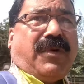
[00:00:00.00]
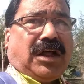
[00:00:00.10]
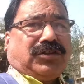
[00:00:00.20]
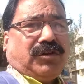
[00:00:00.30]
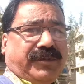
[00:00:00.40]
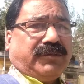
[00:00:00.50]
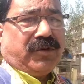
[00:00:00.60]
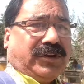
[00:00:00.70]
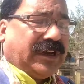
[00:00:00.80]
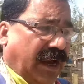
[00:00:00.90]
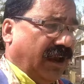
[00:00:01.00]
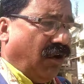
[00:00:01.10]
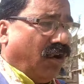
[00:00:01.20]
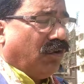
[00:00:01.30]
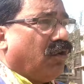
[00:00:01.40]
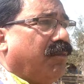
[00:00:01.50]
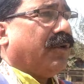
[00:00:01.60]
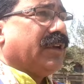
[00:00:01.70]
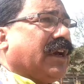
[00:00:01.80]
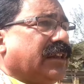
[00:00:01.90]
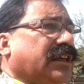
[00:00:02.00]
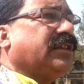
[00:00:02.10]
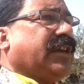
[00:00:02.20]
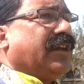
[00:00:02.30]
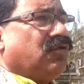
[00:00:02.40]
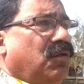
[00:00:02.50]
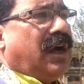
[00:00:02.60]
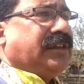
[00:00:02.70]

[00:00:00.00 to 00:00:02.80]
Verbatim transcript: মাধ্যমিক পরীক্ষায় অঙ্ক পরীক্ষা দিচ্ছে দু